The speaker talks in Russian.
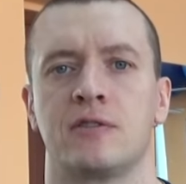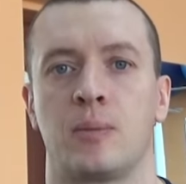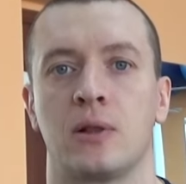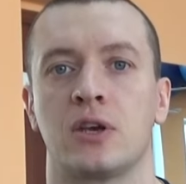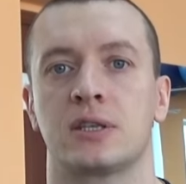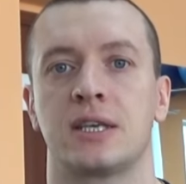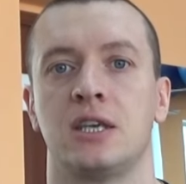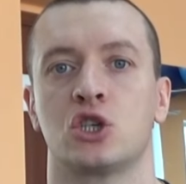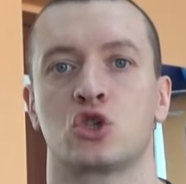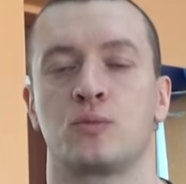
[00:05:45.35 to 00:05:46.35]
Я выполняю
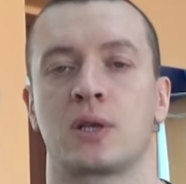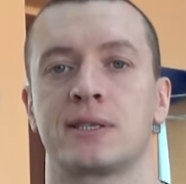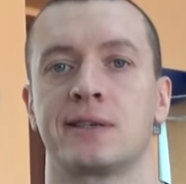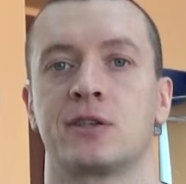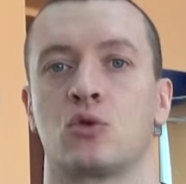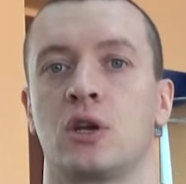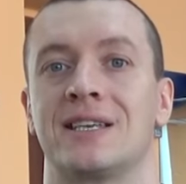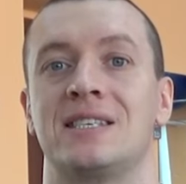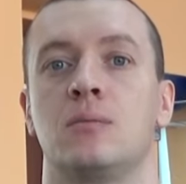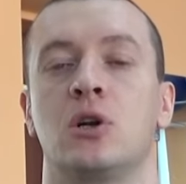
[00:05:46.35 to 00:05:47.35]
такие же суперсеты,
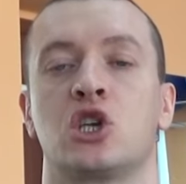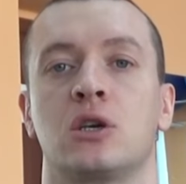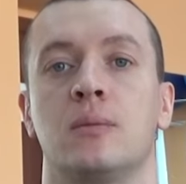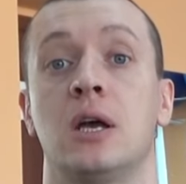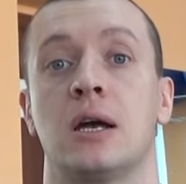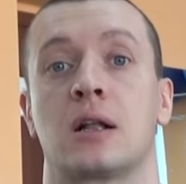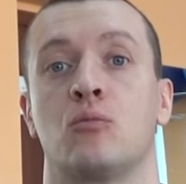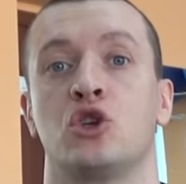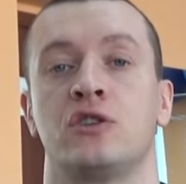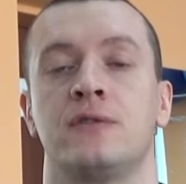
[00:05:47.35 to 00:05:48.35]
только с небольшим
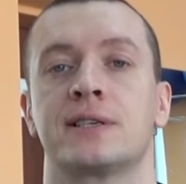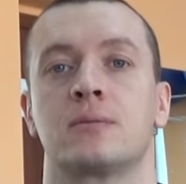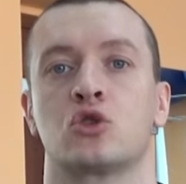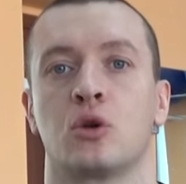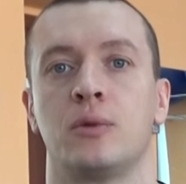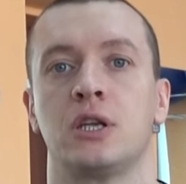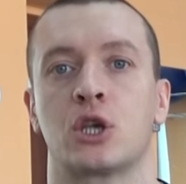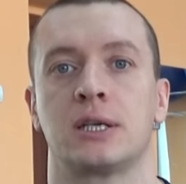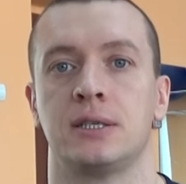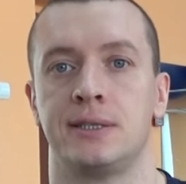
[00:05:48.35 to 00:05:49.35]
рабочим весом, чтобы не
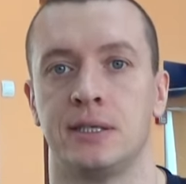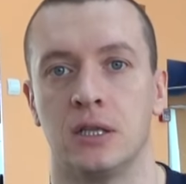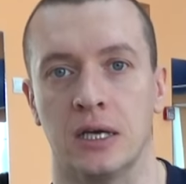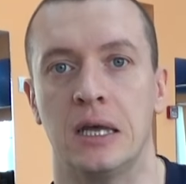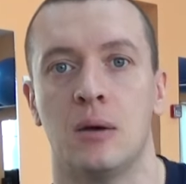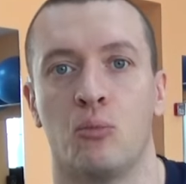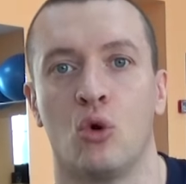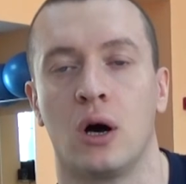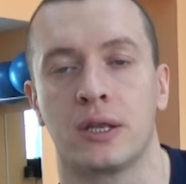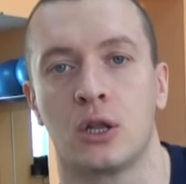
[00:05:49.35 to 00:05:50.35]
тратить силы.
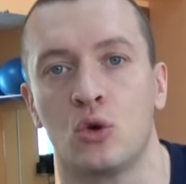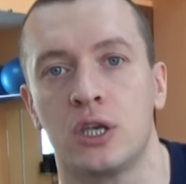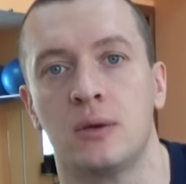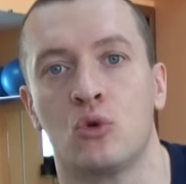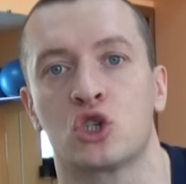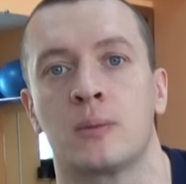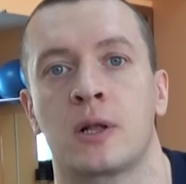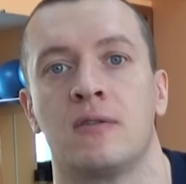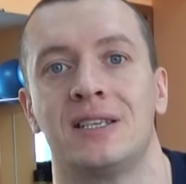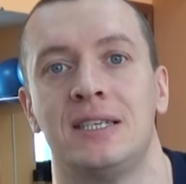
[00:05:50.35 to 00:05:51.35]
По аналогии можно
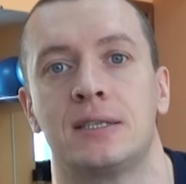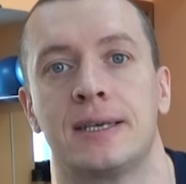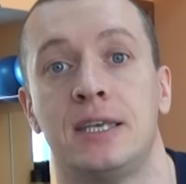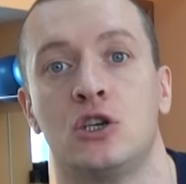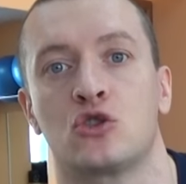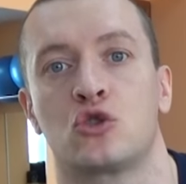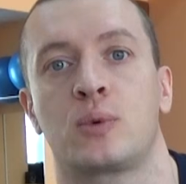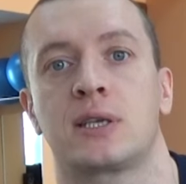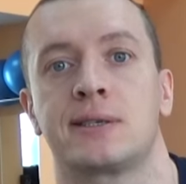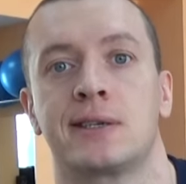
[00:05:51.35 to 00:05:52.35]
проводить такие же
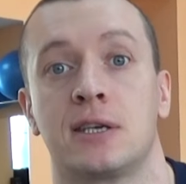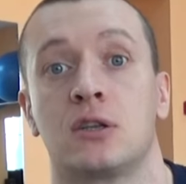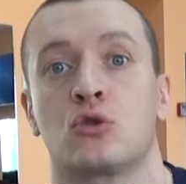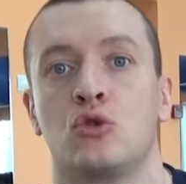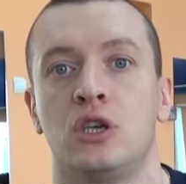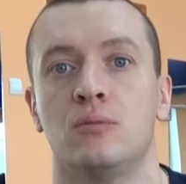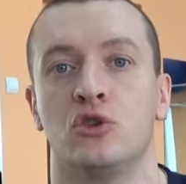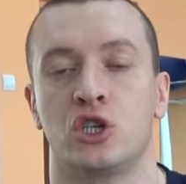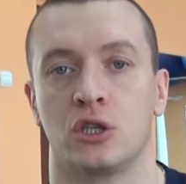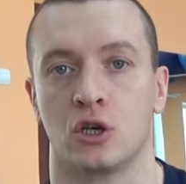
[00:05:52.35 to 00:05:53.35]
суперсеты и на другие
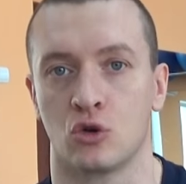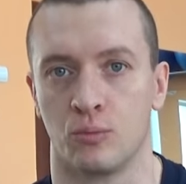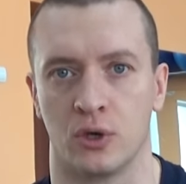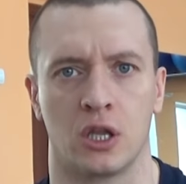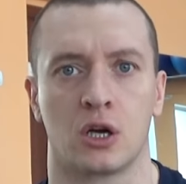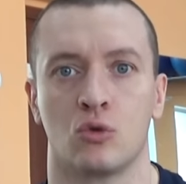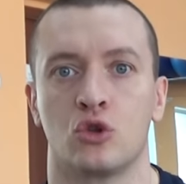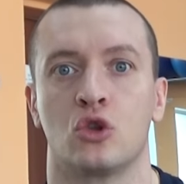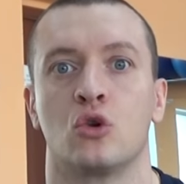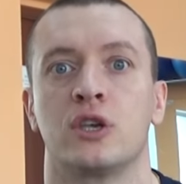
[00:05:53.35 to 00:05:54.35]
мышечные группы, на
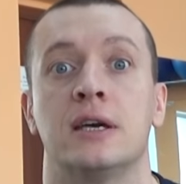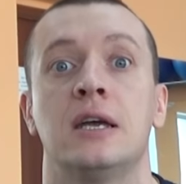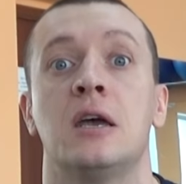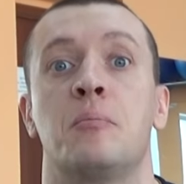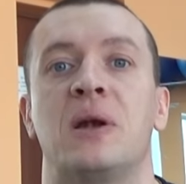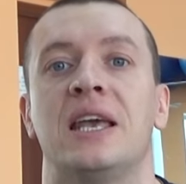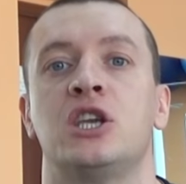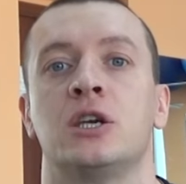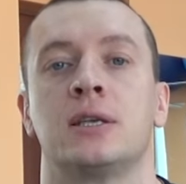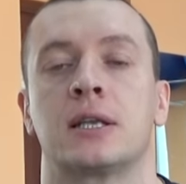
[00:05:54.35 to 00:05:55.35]
грудь, ноги,
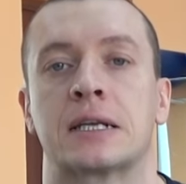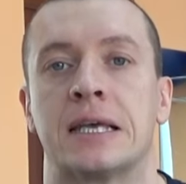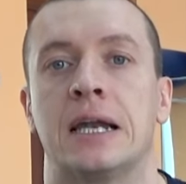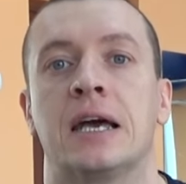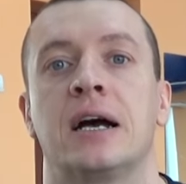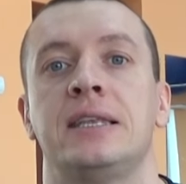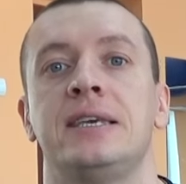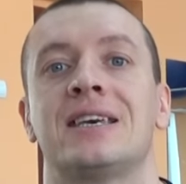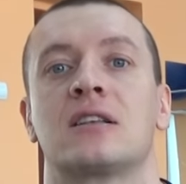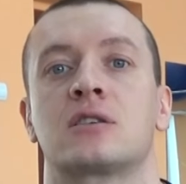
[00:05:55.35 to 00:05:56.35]
плечи и так далее. О
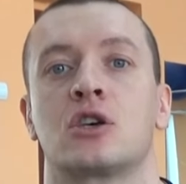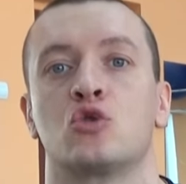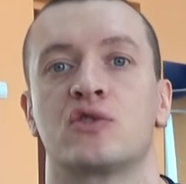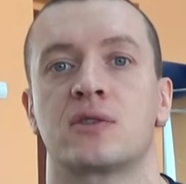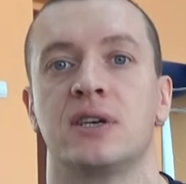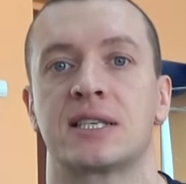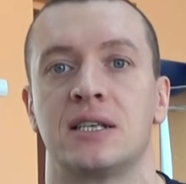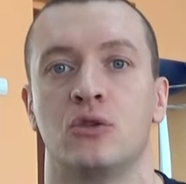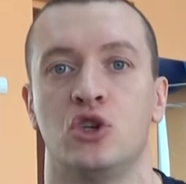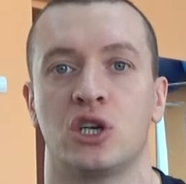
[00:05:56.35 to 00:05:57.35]
них я расскажу в своих
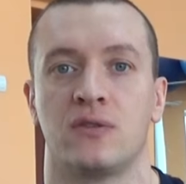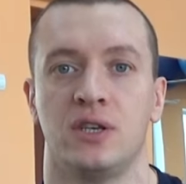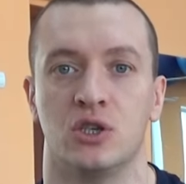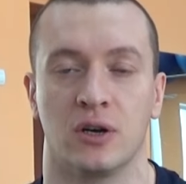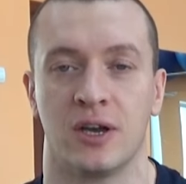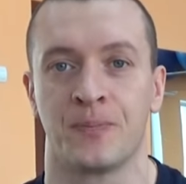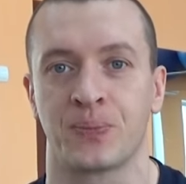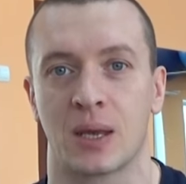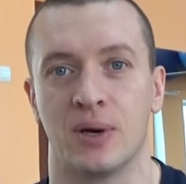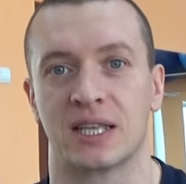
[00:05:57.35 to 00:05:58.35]
следующих видео.
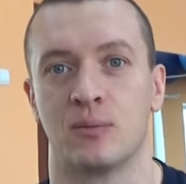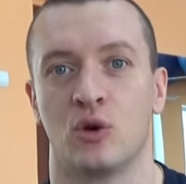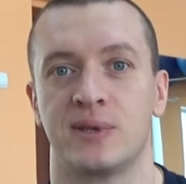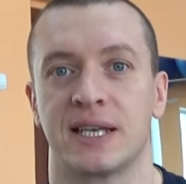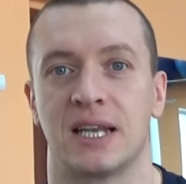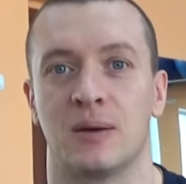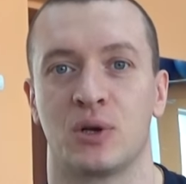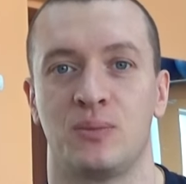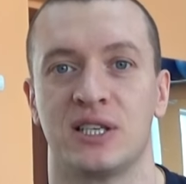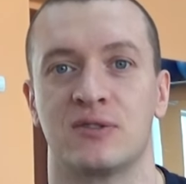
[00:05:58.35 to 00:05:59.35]
Поэтому обязательно
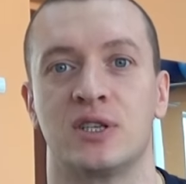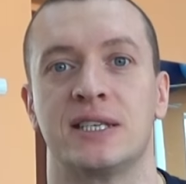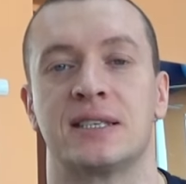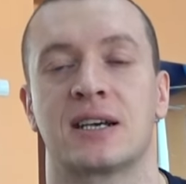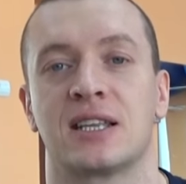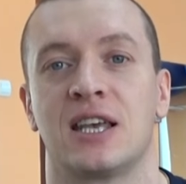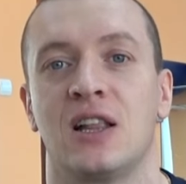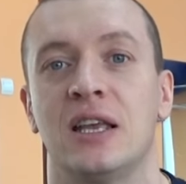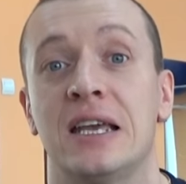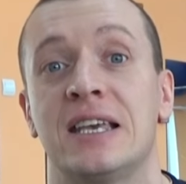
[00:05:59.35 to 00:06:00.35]
подписывайтесь на
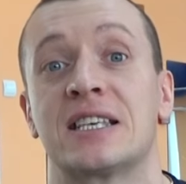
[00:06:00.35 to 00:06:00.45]
канал.